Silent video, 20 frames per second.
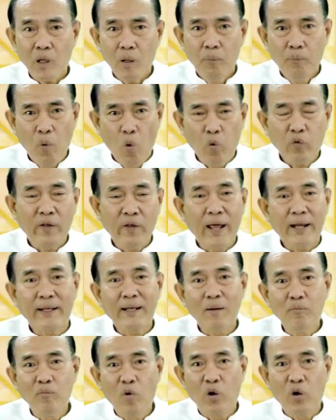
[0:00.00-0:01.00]
ปลูกเสก
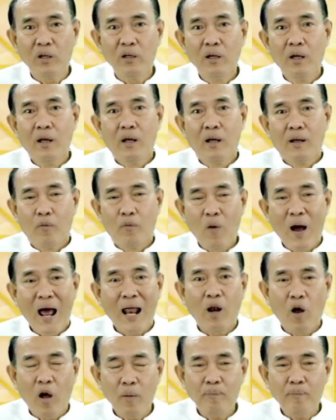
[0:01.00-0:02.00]
น้ำมนต์ว่า
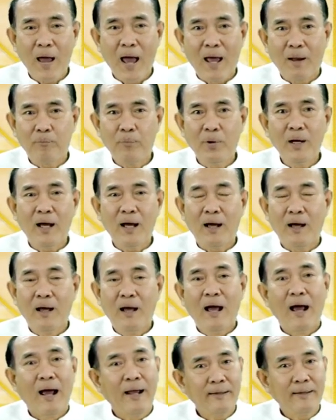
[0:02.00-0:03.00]
ร้อยแปดเพื่อ
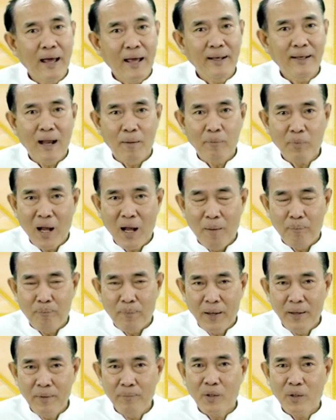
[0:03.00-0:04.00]
ให้ท่านนำกลับไป
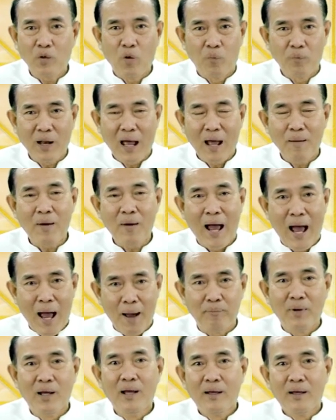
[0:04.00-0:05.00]
ผสมน้ำอา
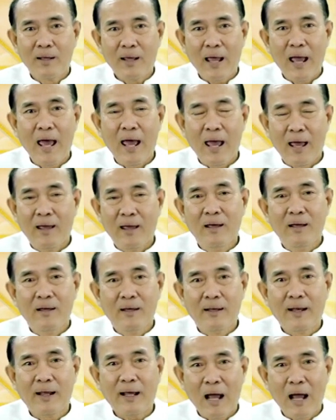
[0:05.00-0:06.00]
บแก้
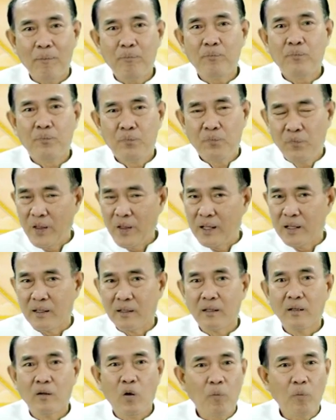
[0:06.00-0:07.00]
นะครับ สิ่ง
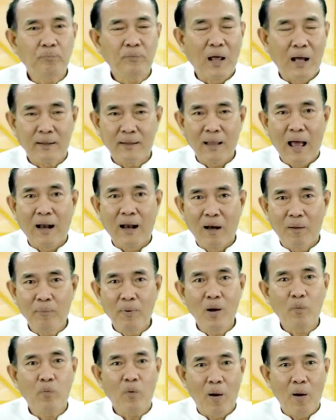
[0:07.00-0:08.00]
ลบต่างๆ และ
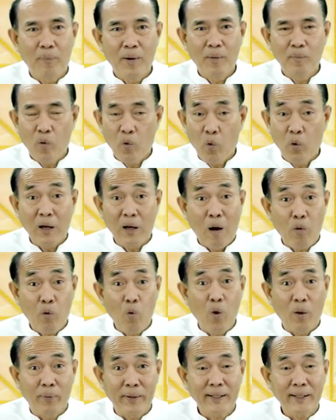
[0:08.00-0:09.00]
เพิ่มความเป็นมงคลเอาข
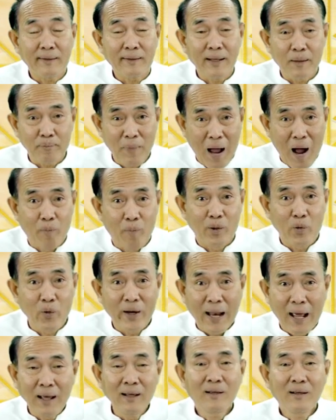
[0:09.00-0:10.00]
วดพลาสติกเปล่ามาด้วย
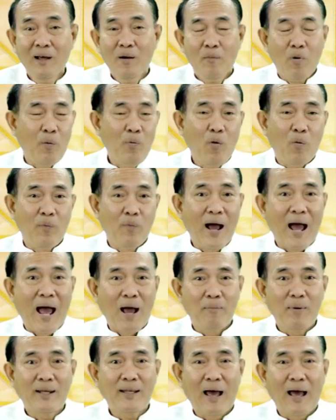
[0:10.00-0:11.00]
นะเพราะผมหา
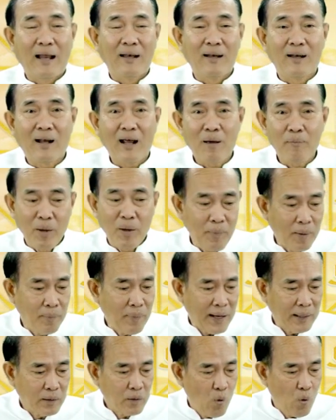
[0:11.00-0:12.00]
ไม่ทันนะครับ เป็น
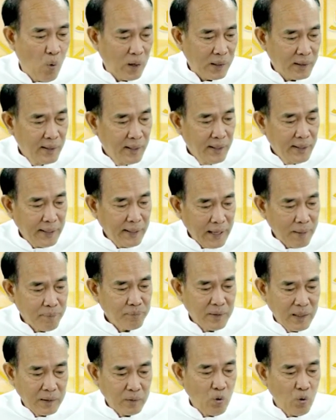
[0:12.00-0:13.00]
พันๆขวดนะครับ
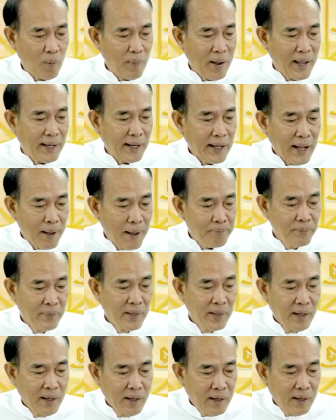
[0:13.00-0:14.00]
ติดตัวมานะครับ
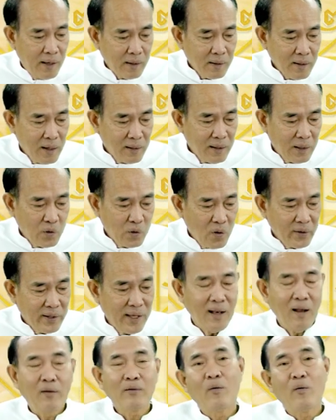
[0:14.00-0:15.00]
แล้วก็ในช่วงเย็
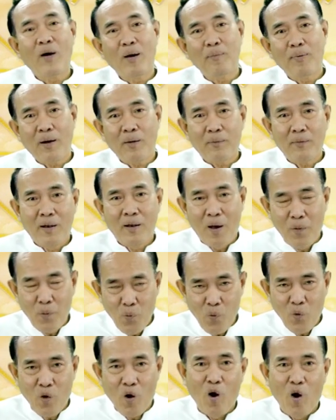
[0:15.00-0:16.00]
นเราจะไหว้พระรา
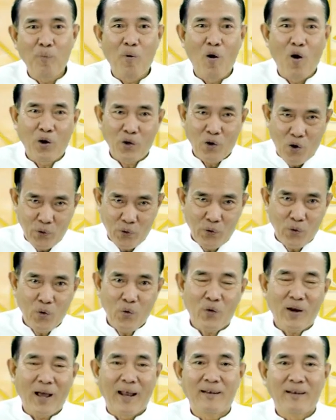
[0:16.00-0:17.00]
หูขอพรขอโชค
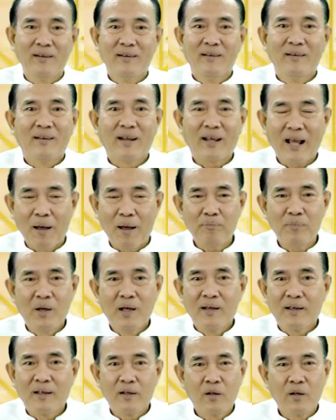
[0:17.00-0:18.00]
กันครับ
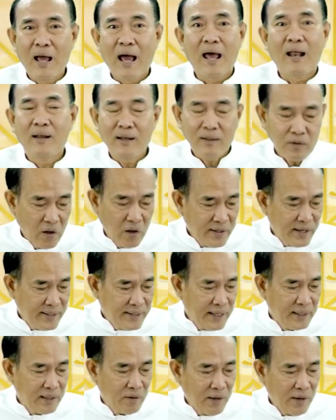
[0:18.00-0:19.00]
งานเลิกตอน
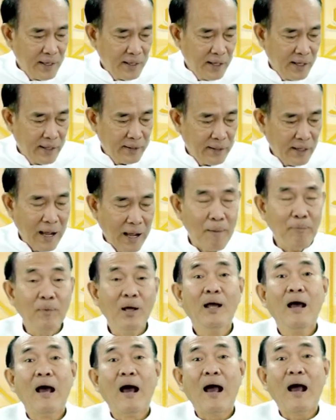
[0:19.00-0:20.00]
เย็นๆเท่านั้นเองนะครับ
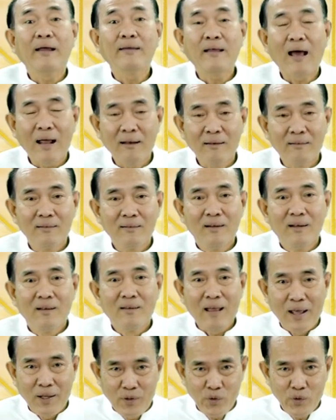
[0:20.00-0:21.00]
ให้ท่าน
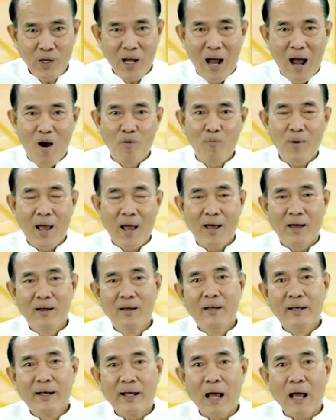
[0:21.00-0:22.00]
ใส่ชุดขาว
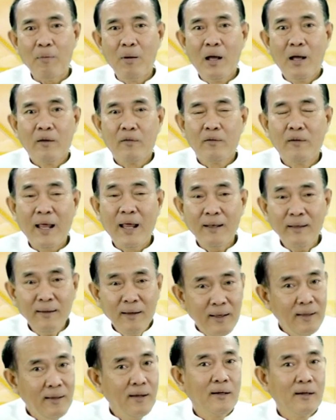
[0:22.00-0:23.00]
มาะครับเน้น
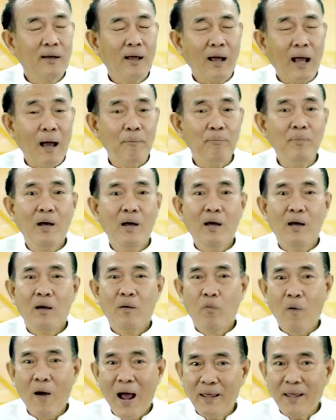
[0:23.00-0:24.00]
นิดนึงนะครับ
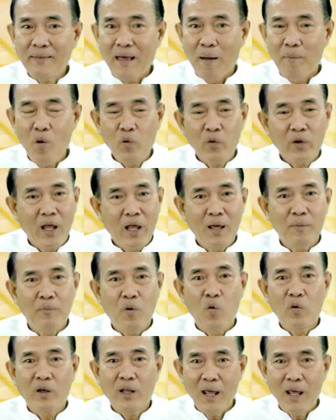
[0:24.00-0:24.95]
ไหว้สามองค์เทพ องค์เท